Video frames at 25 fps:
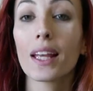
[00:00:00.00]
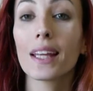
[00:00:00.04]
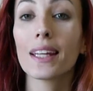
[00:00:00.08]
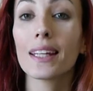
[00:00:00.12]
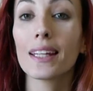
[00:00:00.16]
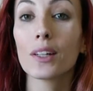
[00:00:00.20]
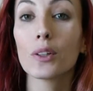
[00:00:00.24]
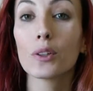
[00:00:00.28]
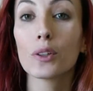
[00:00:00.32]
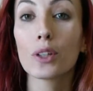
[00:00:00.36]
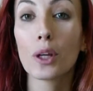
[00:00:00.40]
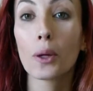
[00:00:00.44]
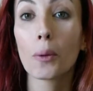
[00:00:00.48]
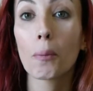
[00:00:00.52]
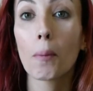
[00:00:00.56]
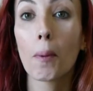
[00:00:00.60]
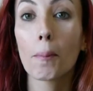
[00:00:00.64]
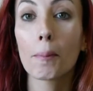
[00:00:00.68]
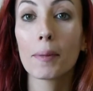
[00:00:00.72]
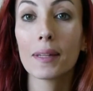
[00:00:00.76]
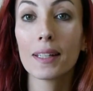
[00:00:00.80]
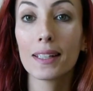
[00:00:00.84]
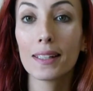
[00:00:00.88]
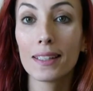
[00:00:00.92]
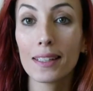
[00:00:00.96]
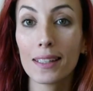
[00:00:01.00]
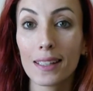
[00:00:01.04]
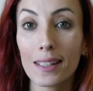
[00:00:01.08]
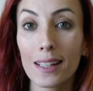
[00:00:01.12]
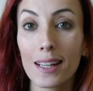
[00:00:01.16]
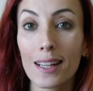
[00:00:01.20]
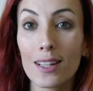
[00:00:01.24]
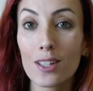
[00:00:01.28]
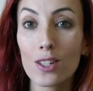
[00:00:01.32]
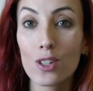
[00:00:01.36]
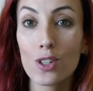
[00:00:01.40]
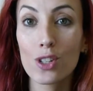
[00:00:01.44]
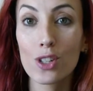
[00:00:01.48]
E eu tenho uma
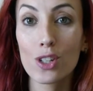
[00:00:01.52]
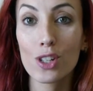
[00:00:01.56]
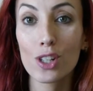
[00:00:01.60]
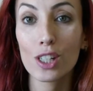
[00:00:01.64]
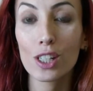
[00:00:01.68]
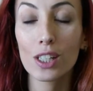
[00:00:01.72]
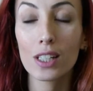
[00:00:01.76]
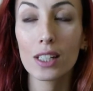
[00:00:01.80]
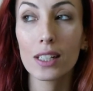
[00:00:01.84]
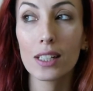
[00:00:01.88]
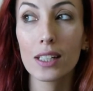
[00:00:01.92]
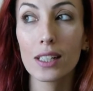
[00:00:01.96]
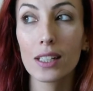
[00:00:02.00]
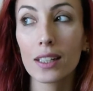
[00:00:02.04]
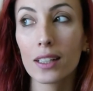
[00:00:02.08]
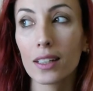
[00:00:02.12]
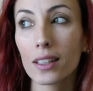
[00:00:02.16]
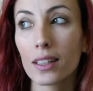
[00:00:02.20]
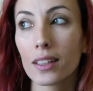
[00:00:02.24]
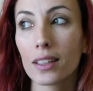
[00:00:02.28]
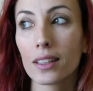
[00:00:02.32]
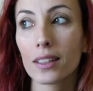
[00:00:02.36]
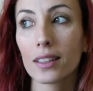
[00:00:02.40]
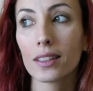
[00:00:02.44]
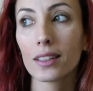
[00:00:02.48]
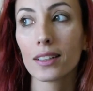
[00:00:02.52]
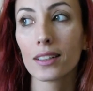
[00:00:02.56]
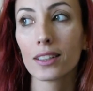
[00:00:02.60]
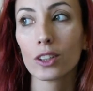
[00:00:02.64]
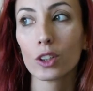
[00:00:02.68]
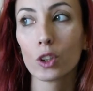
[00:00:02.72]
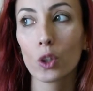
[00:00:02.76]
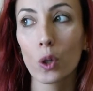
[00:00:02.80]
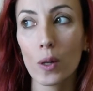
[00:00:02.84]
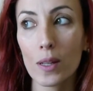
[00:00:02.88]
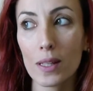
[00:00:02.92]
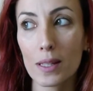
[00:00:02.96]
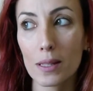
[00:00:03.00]
menininha de
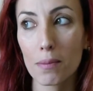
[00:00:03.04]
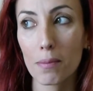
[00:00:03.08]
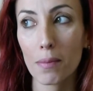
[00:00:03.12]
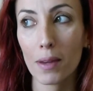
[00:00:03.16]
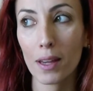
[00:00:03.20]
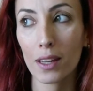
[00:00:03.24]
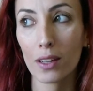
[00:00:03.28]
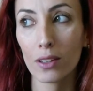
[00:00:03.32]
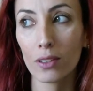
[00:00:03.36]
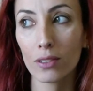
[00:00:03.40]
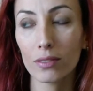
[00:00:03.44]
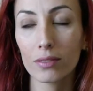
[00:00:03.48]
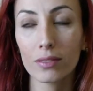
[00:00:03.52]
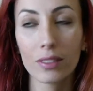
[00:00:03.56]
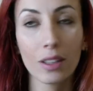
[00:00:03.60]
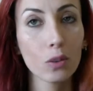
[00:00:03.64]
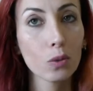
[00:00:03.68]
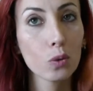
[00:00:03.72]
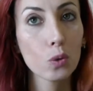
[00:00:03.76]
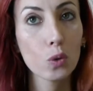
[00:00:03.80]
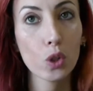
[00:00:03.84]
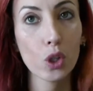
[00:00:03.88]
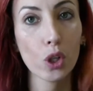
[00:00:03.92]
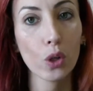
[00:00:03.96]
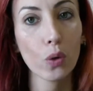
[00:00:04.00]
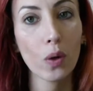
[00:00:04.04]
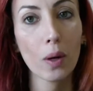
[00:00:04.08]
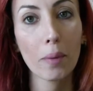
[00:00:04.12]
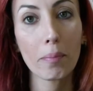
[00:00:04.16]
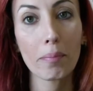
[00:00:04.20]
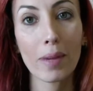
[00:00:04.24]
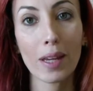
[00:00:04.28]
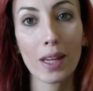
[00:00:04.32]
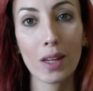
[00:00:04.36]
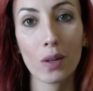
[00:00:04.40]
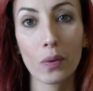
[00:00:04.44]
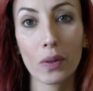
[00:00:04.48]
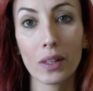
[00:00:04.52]
2,5, não, não chegou a
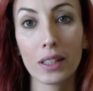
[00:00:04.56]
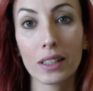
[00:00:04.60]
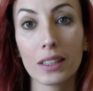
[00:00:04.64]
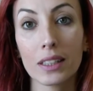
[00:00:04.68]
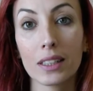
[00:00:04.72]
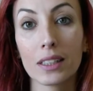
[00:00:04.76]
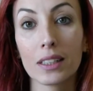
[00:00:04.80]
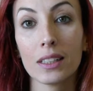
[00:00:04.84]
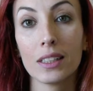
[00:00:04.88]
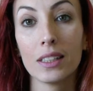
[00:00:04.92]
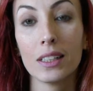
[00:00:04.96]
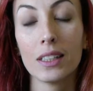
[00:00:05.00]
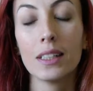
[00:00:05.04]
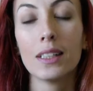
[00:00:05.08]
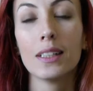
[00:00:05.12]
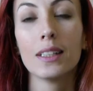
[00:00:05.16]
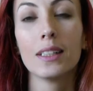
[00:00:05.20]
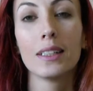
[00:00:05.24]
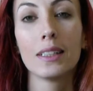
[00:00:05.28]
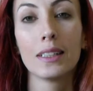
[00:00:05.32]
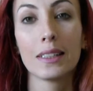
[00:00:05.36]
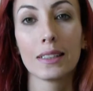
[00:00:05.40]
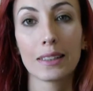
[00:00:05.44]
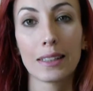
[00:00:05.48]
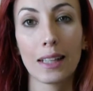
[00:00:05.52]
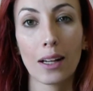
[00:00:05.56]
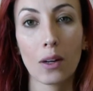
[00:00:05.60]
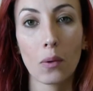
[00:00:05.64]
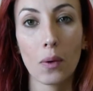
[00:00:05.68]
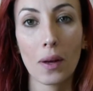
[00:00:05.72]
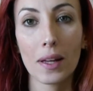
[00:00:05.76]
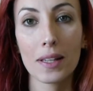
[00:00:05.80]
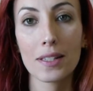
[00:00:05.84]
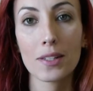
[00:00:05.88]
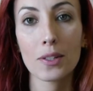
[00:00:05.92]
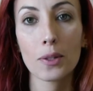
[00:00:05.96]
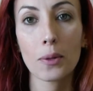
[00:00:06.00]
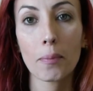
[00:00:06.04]
meio ainda. Tá
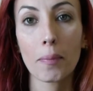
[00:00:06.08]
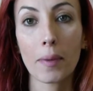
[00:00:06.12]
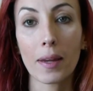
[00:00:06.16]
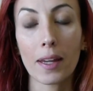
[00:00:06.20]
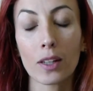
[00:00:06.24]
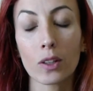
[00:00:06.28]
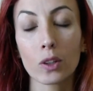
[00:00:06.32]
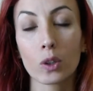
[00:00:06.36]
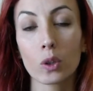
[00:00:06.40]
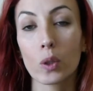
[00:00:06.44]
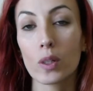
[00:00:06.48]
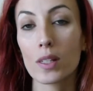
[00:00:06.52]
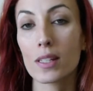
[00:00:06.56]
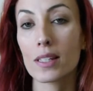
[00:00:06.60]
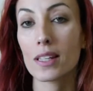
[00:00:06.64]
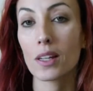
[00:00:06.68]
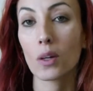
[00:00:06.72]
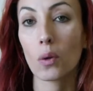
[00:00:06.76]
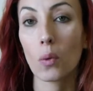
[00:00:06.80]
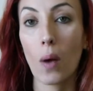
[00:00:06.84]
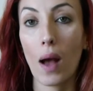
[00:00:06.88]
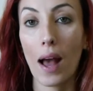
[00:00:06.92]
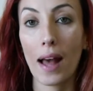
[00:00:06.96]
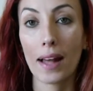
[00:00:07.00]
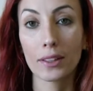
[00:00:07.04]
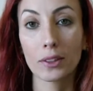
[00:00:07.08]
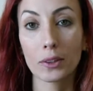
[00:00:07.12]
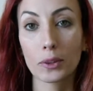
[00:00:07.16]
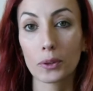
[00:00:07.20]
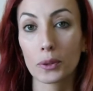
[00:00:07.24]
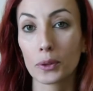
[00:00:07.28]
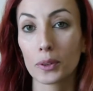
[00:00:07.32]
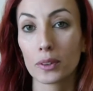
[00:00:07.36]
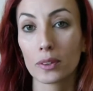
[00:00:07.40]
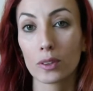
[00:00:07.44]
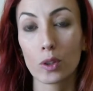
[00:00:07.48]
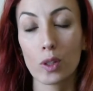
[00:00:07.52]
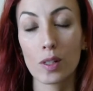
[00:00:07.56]
quase no meio, 2 e
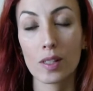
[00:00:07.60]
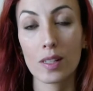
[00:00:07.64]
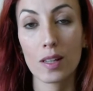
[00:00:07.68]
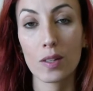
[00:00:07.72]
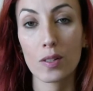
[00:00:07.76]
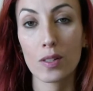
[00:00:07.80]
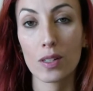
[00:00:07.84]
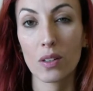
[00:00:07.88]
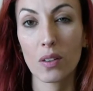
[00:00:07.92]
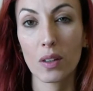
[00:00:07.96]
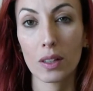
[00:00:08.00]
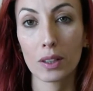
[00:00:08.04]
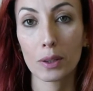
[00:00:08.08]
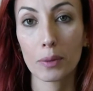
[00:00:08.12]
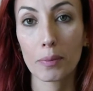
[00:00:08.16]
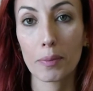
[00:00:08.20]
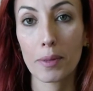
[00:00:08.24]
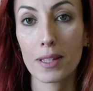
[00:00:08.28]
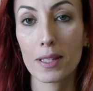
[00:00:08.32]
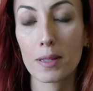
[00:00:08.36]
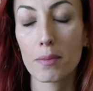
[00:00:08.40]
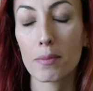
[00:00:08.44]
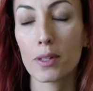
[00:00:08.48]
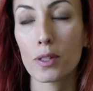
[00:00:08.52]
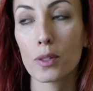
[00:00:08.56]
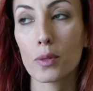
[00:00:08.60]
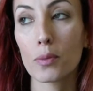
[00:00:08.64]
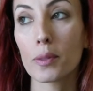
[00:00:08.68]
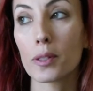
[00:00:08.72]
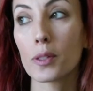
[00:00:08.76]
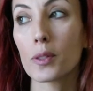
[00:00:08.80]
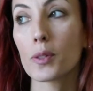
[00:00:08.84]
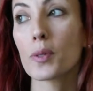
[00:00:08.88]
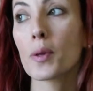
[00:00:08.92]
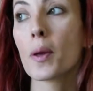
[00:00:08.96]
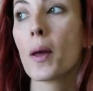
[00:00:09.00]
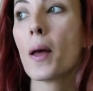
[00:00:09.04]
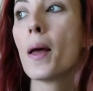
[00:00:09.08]
4, 2 anos e 4 meses mais ou
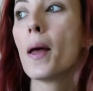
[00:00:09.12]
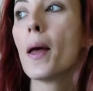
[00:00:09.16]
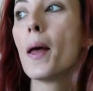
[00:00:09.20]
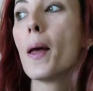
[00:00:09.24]
menos.